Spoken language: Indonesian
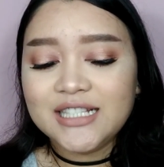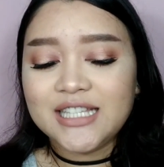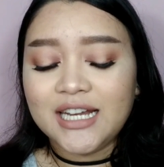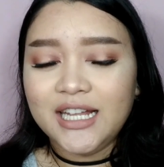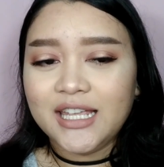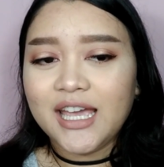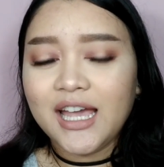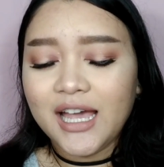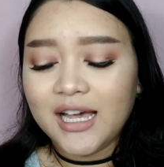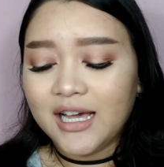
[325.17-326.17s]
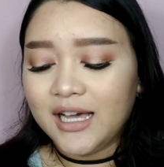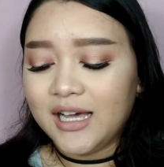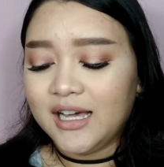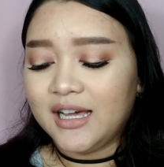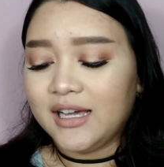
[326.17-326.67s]
jadinya
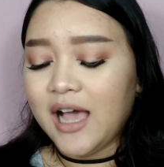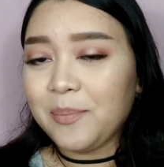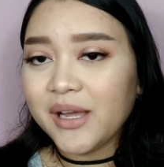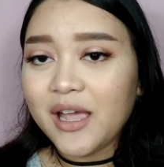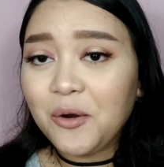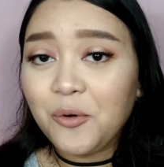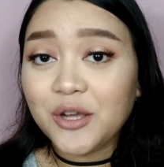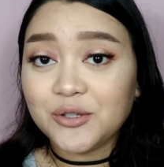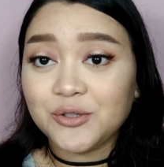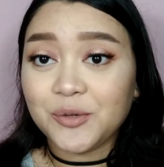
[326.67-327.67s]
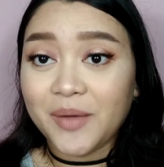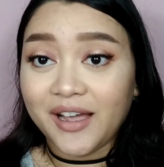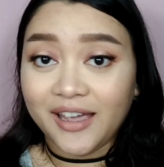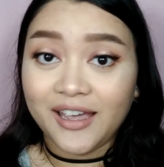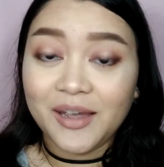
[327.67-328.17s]
uh, apa yang gue cocok
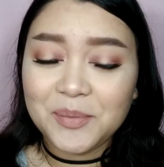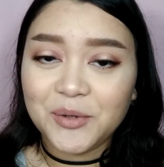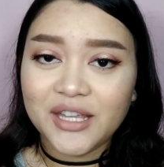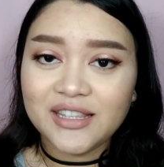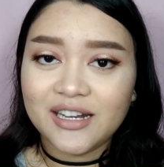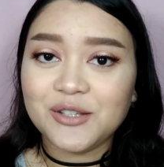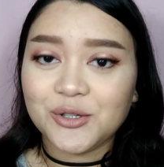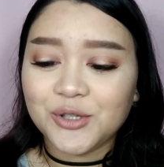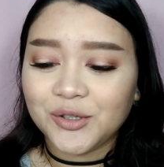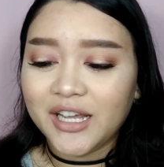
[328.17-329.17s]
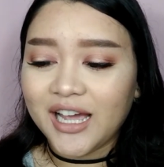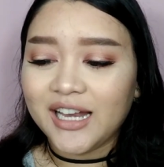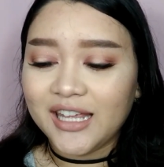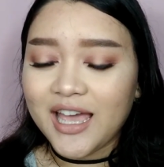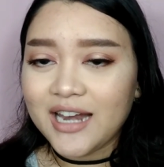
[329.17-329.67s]
pakai mungkin tidak cocok di
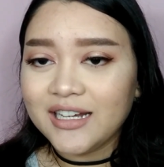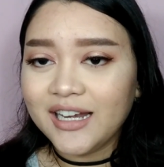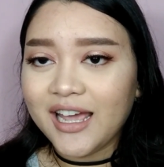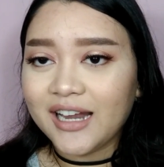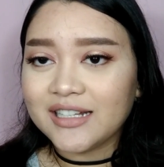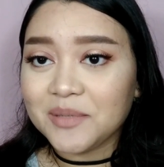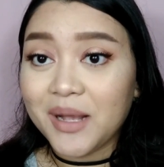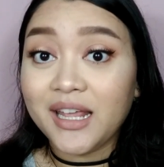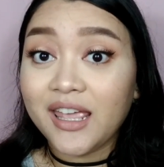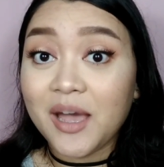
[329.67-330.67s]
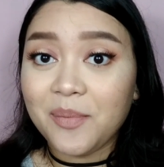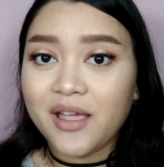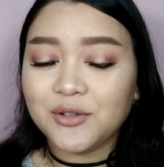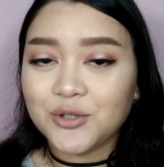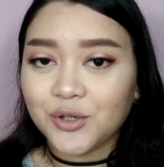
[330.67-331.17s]
kalian dan sebaliknya
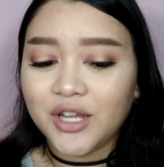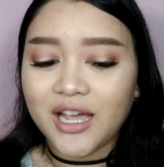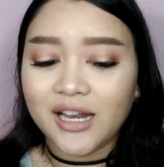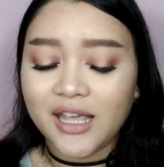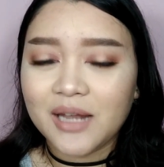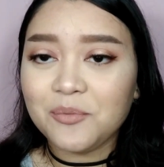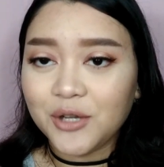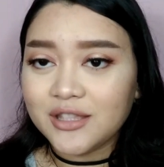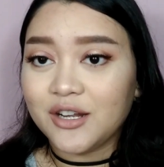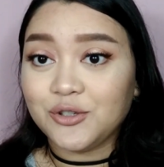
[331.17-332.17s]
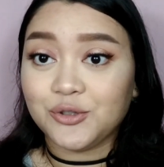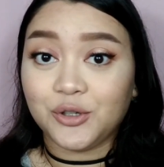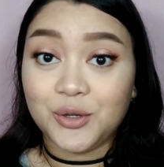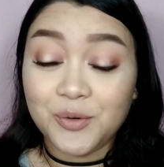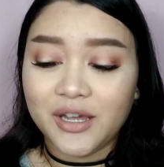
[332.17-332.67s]
apa yang cocok di kalian mungkin tidak
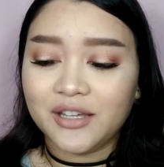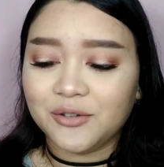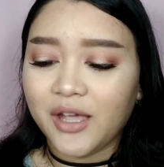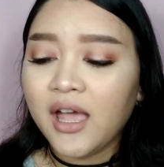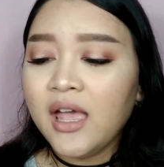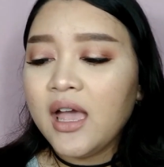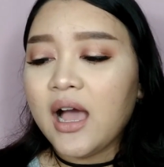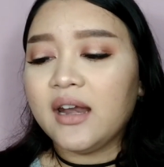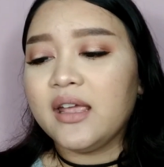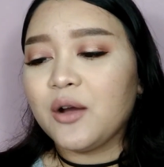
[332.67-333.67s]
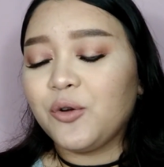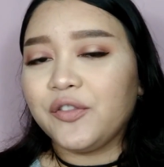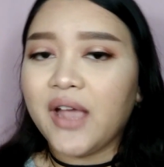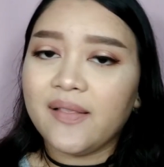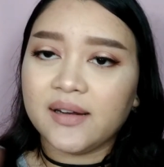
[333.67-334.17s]
cocok di gue gitu ya ada yang
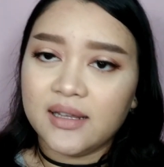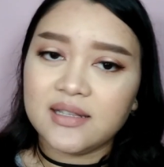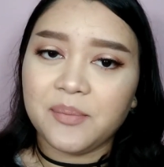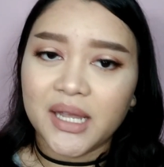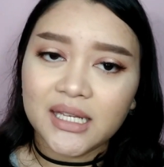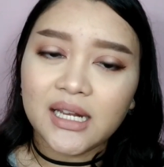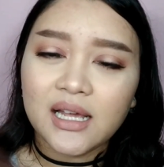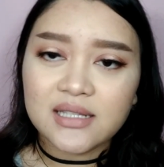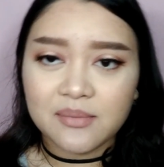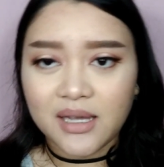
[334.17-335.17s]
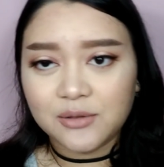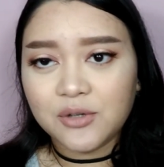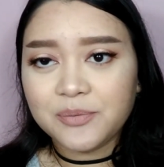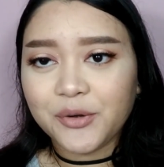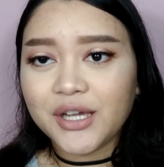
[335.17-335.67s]
kulitnya alergi sama inilah sama
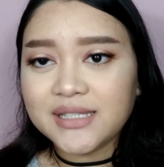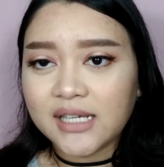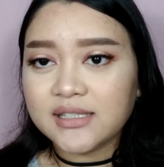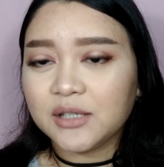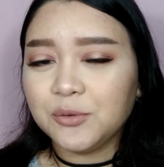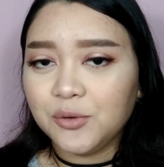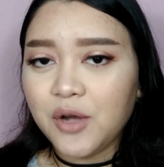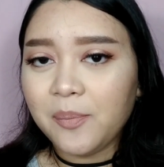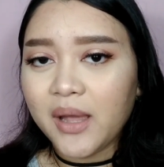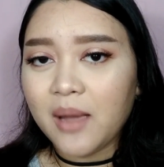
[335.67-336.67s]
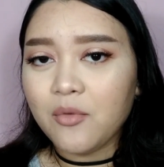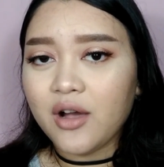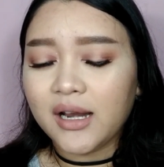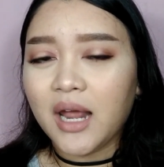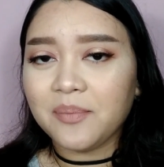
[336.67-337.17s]
itulah pokoknya cek-cek dulu apa yang
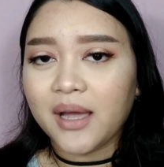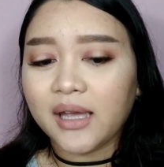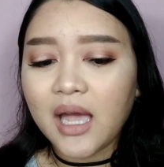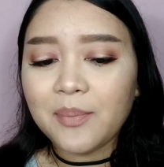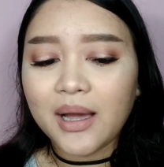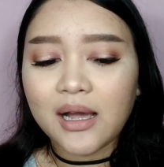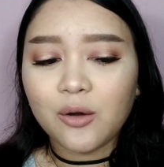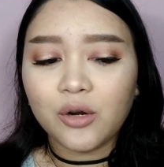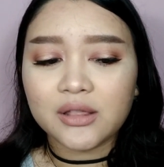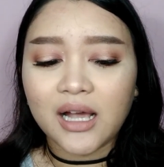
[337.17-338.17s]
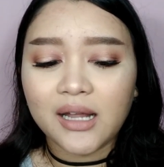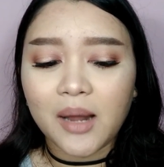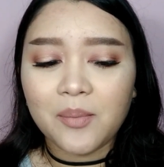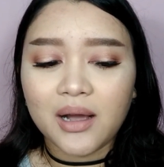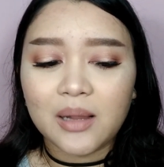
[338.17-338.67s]
mau kalian pakai apakah kulit
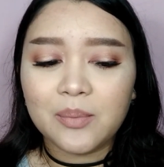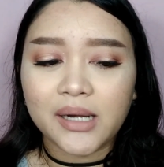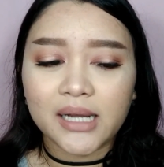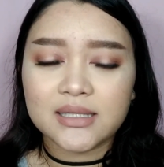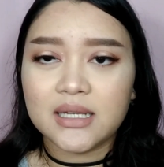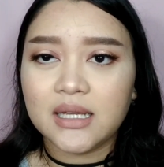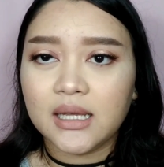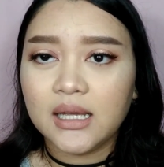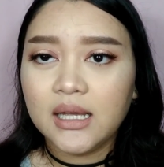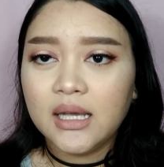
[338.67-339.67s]
kalian bakal bereaksi